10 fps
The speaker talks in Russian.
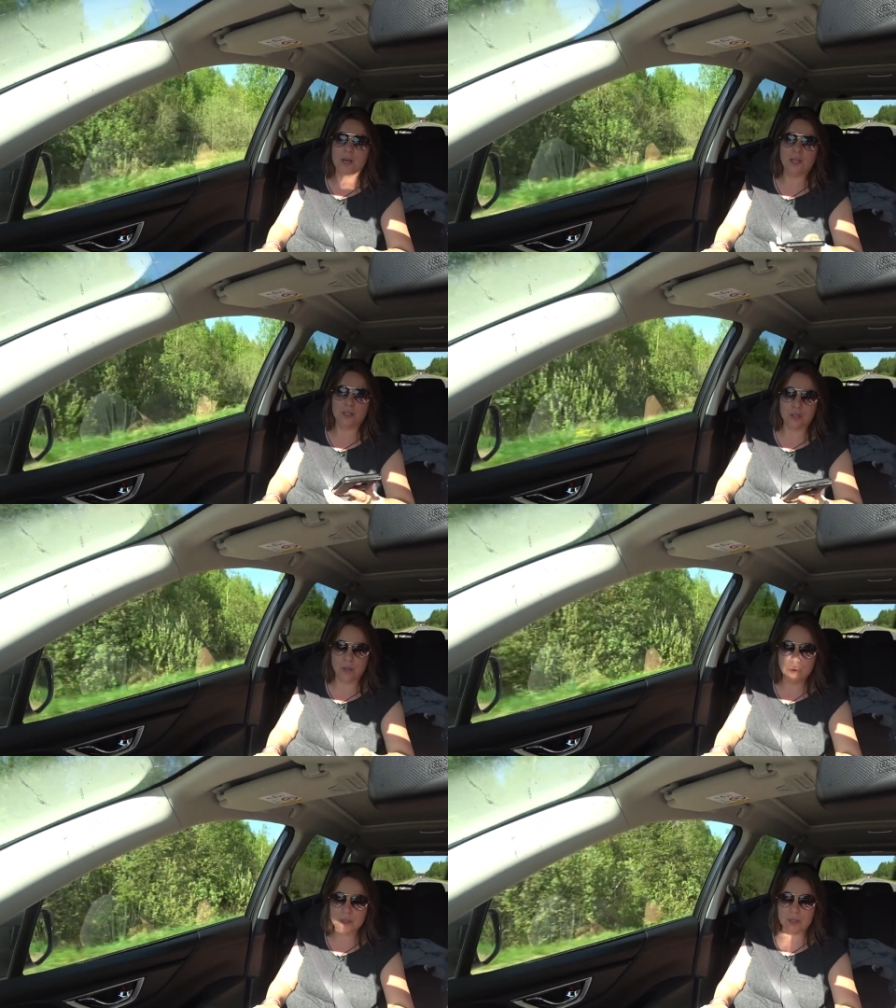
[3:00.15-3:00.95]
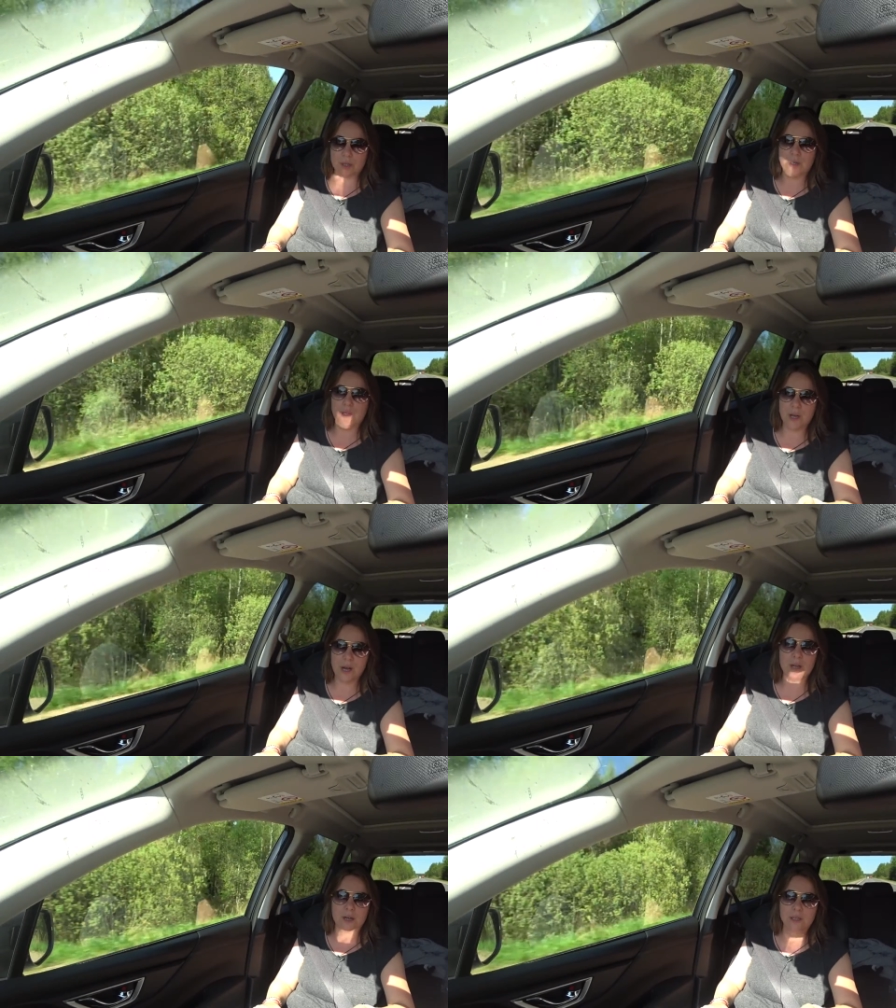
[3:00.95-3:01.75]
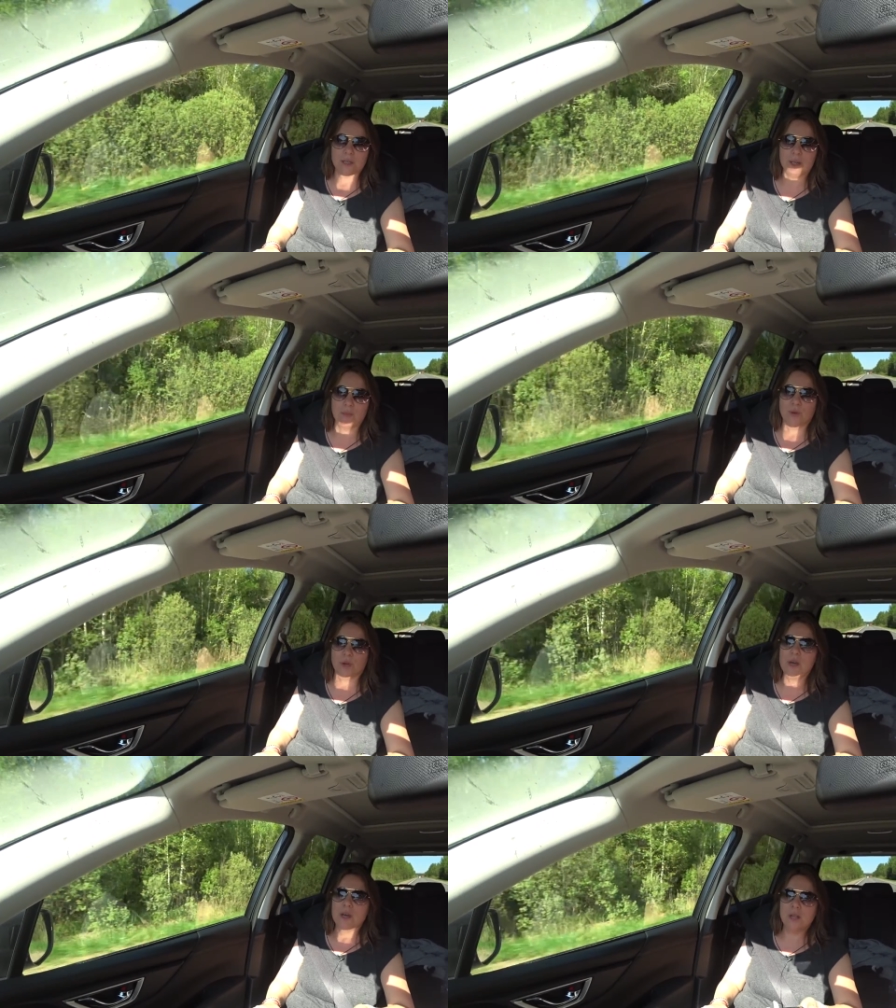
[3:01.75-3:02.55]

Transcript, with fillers: Это слезы, и реально я хотела домой.